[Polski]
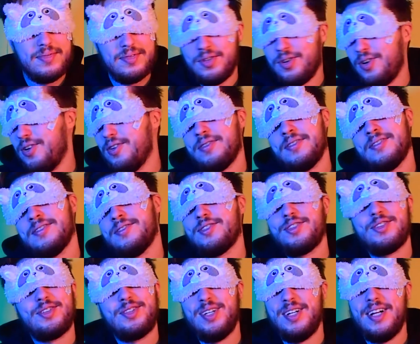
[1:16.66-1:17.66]
No, no
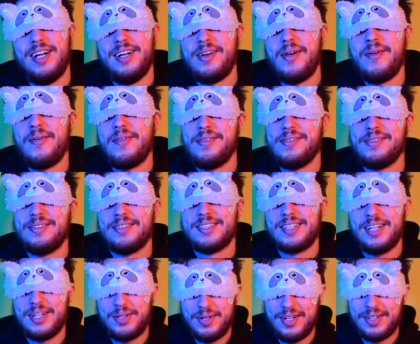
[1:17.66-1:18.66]
to tyle.
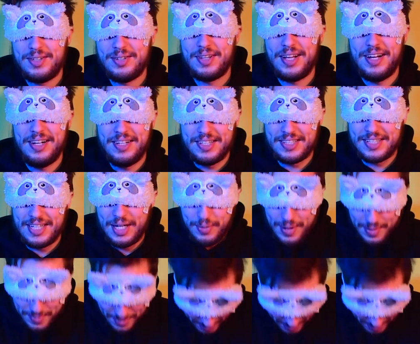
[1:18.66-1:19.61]
Zgaduję totalnie. Zgadłem?